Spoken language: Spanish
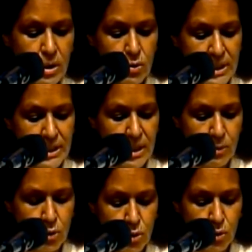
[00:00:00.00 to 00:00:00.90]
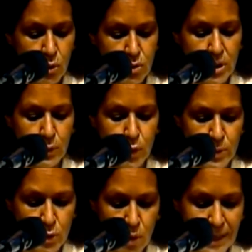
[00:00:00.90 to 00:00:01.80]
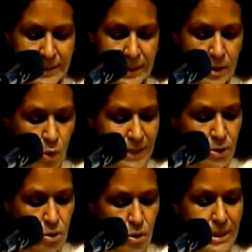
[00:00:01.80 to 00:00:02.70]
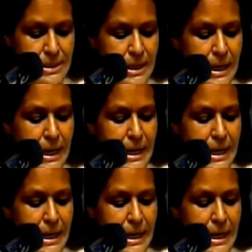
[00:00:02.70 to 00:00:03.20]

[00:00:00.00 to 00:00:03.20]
de los acervos sonoros y audiovisuales en ocasiones